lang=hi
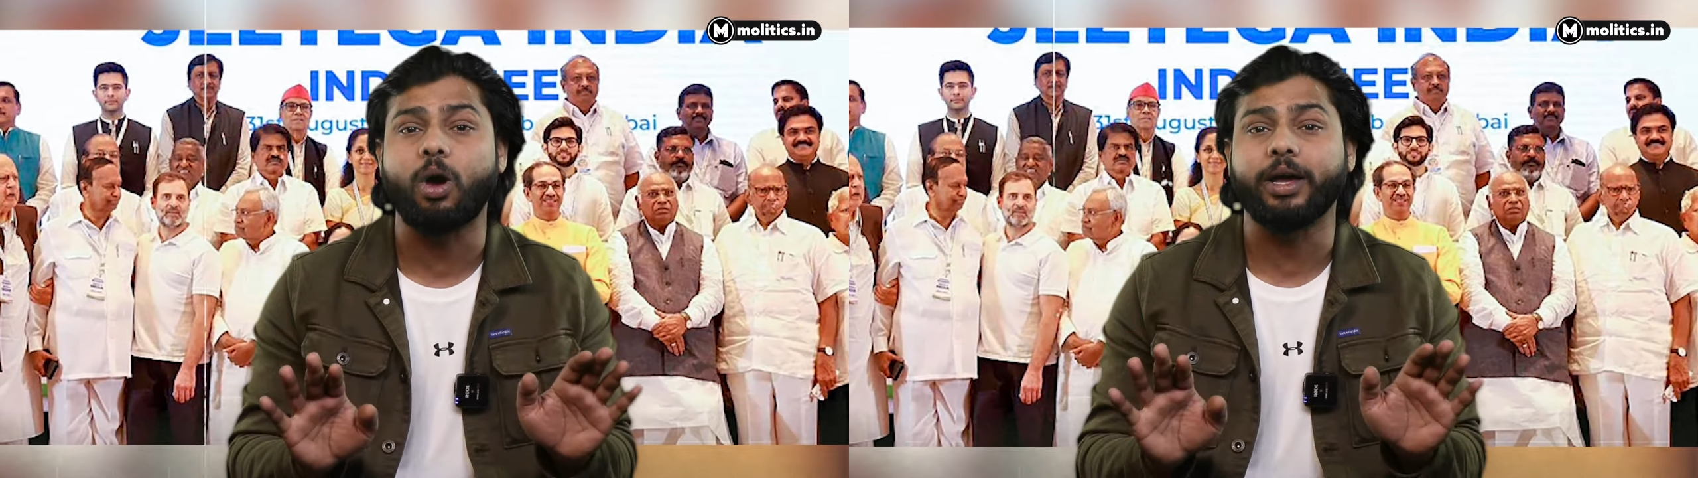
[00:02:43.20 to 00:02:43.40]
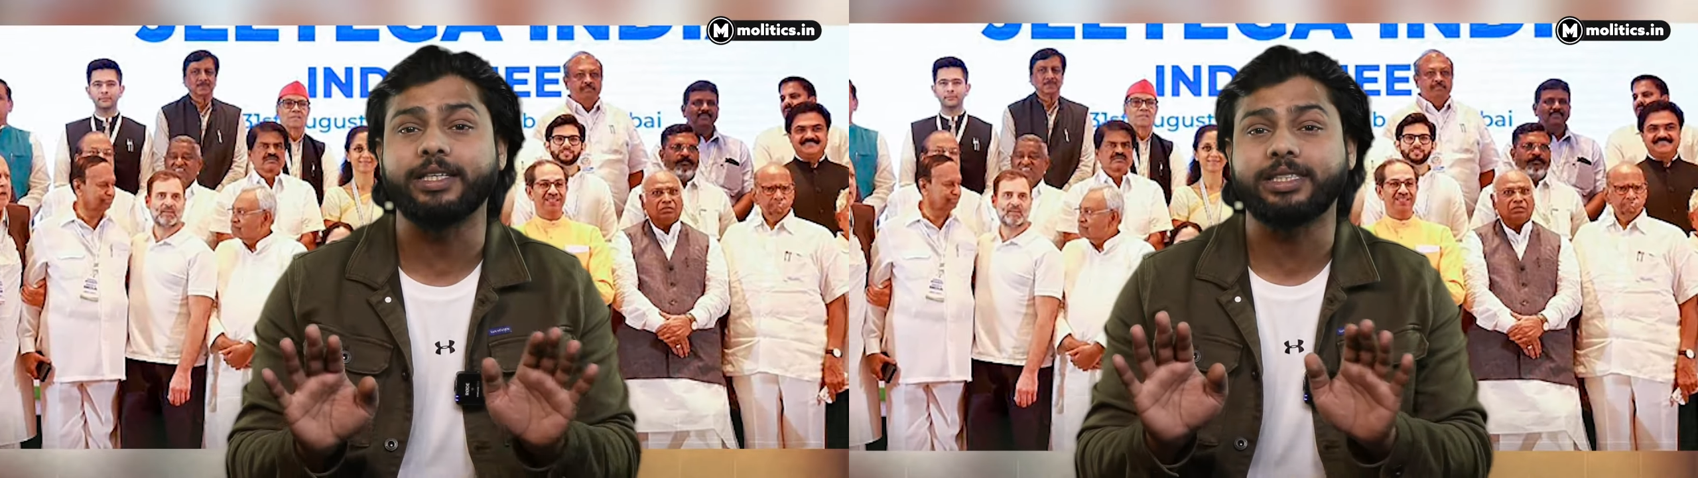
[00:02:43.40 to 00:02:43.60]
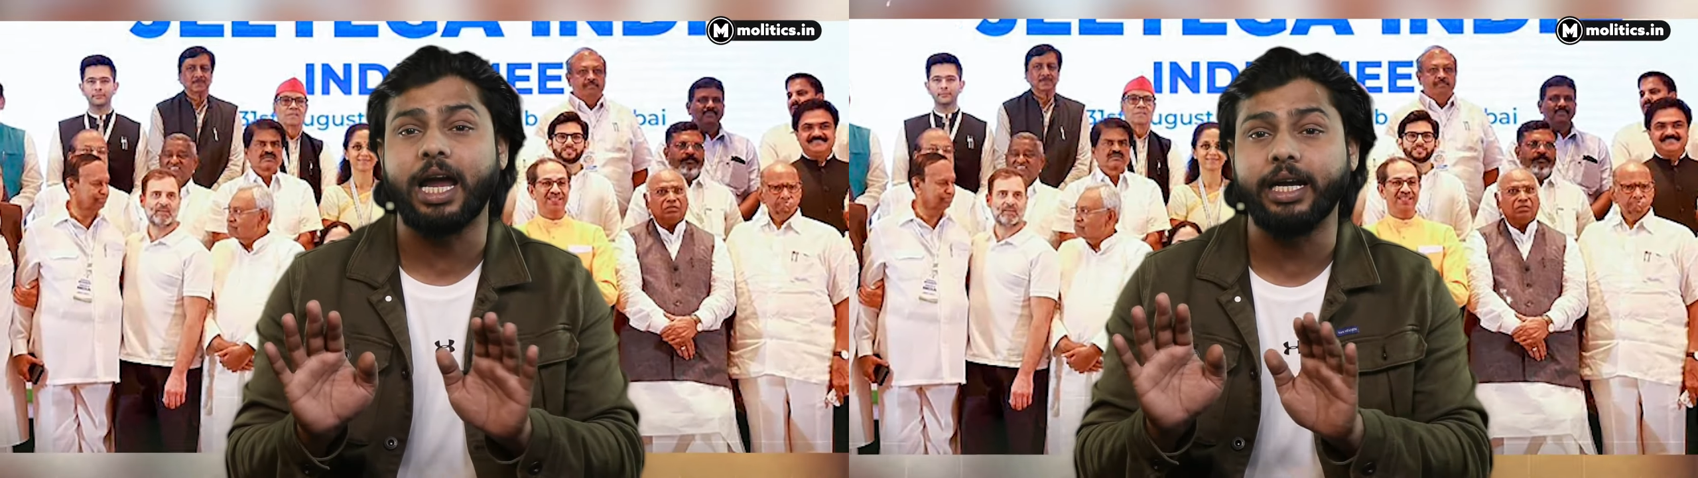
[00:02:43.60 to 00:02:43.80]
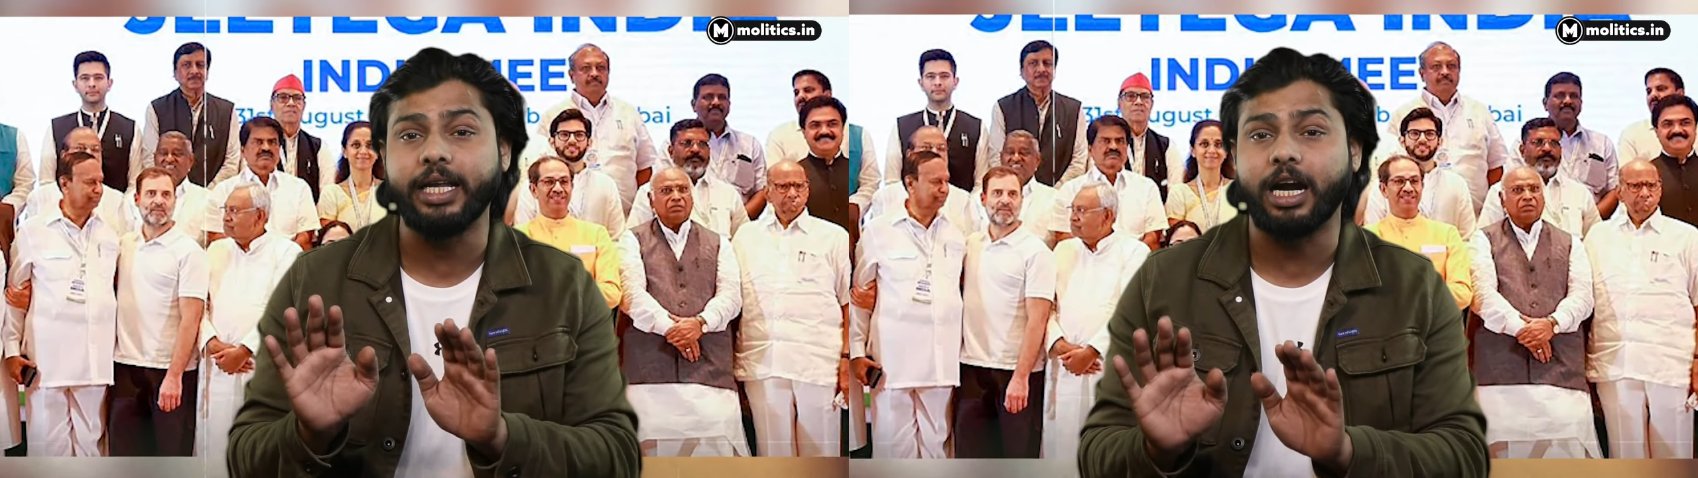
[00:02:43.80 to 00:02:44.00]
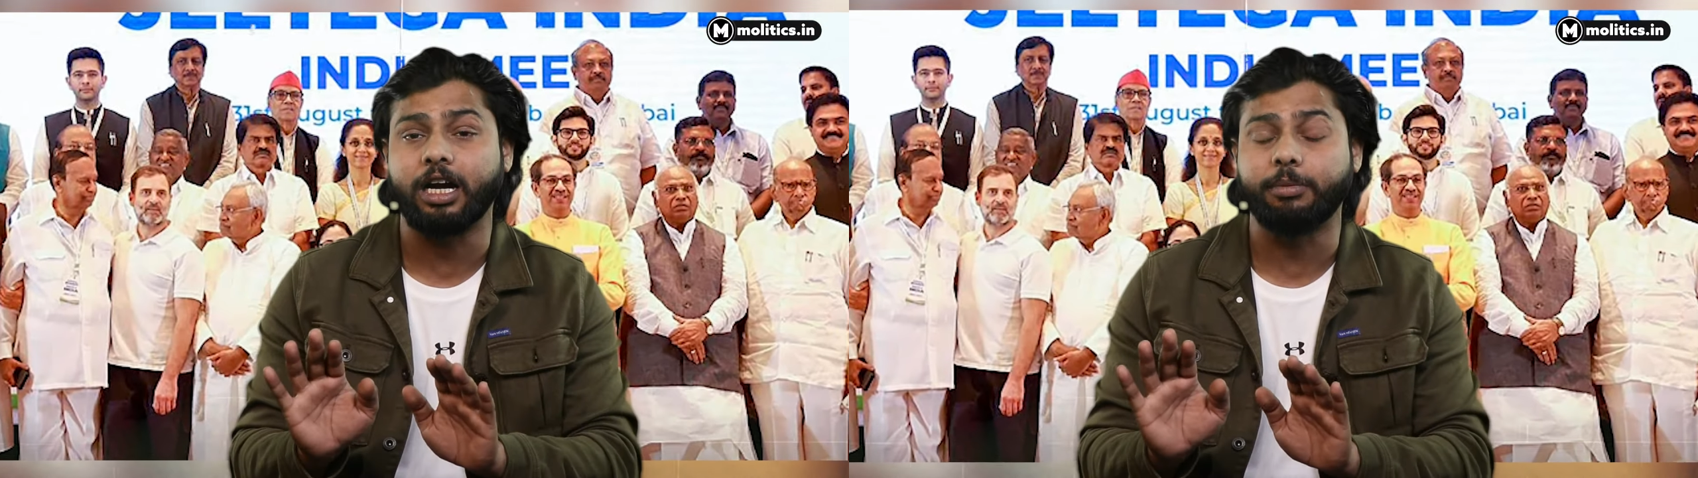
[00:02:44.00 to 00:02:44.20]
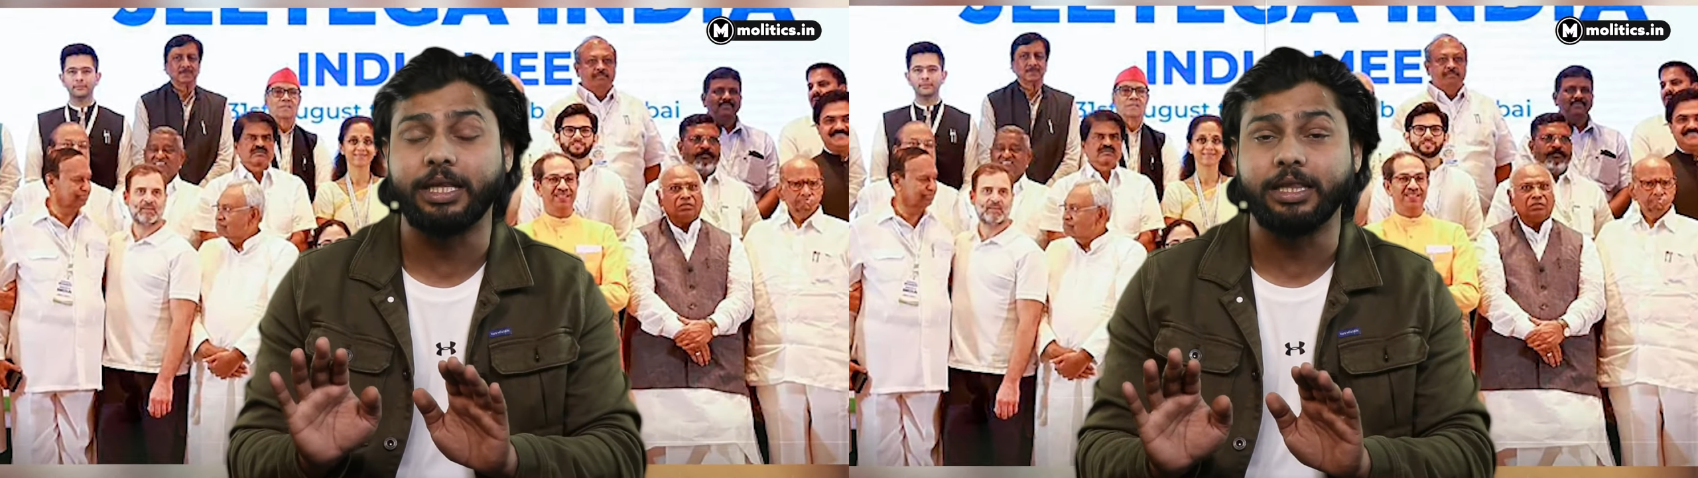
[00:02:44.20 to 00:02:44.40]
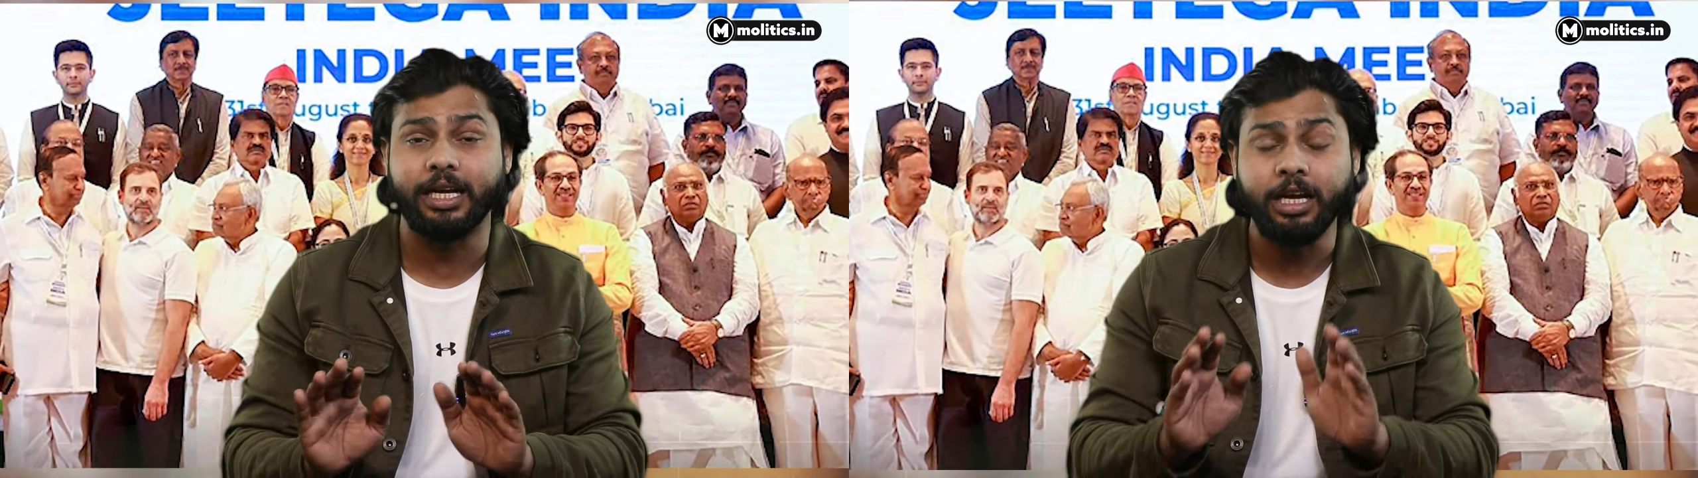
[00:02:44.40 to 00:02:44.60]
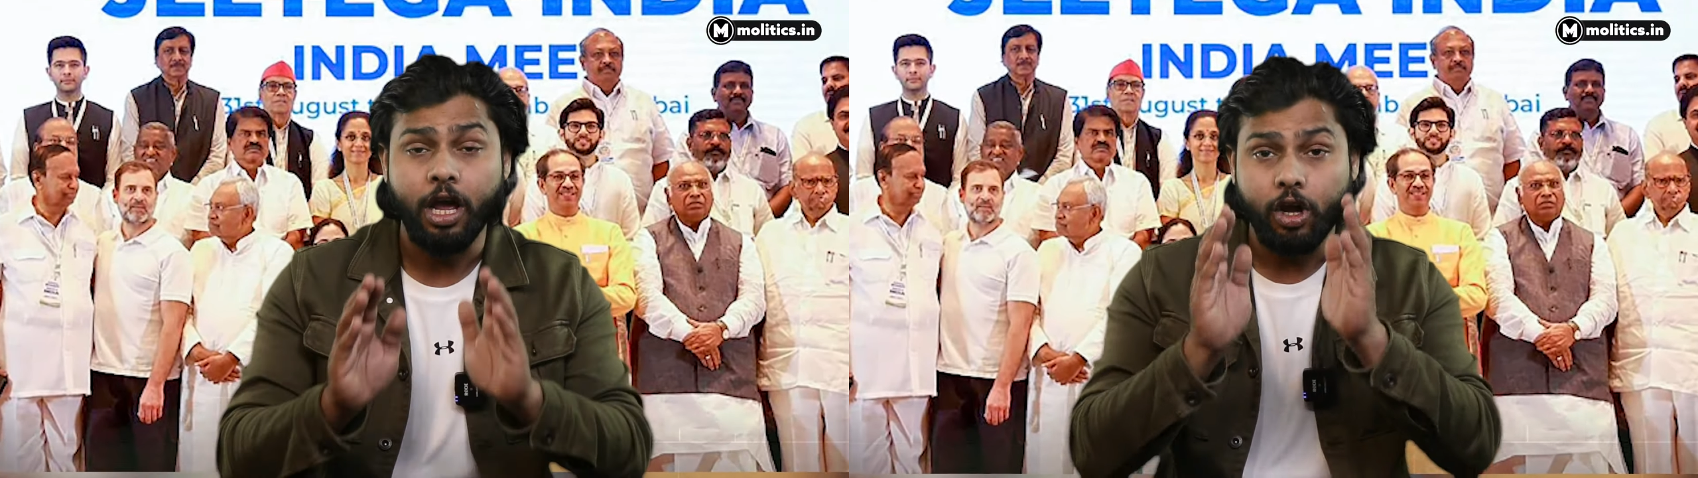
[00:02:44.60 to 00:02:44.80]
कांग्रेस का इंडिया गठबंधन